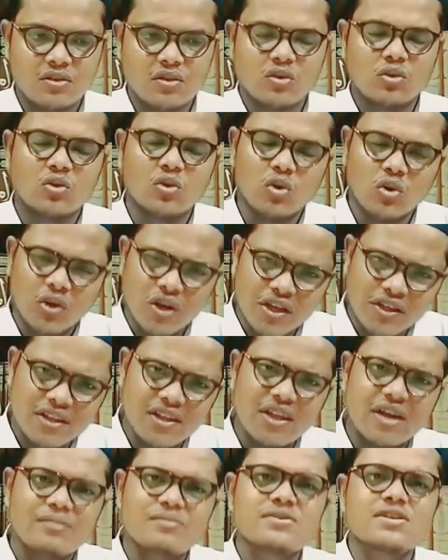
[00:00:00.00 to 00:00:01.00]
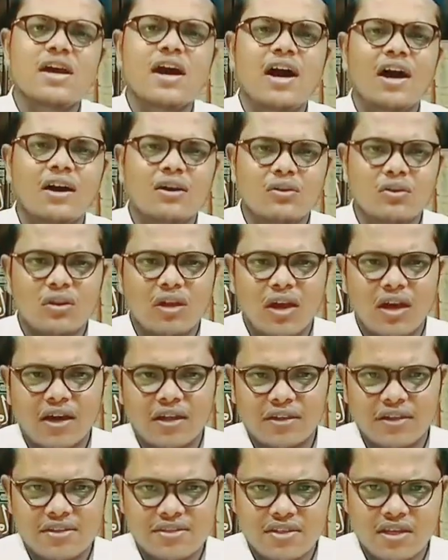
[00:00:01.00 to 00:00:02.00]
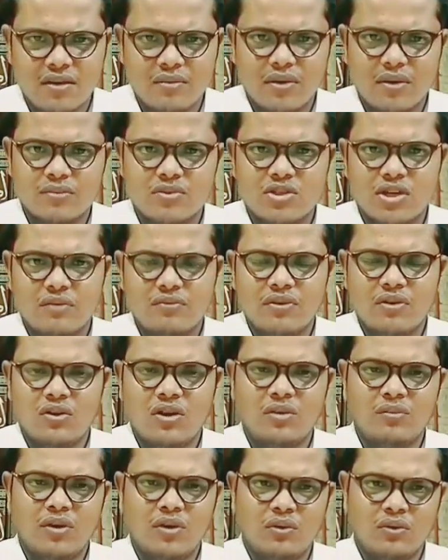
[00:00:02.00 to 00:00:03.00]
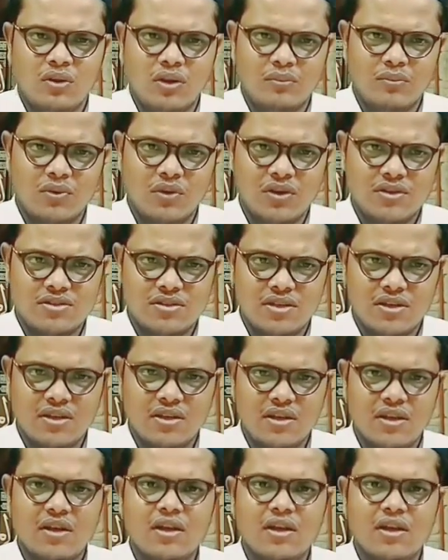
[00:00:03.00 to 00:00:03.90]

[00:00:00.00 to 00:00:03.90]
তো ধরে নিলাম যে আহলুল হাদিসই ইমাম শাফি রহিমাহুল্লাহ বলেছে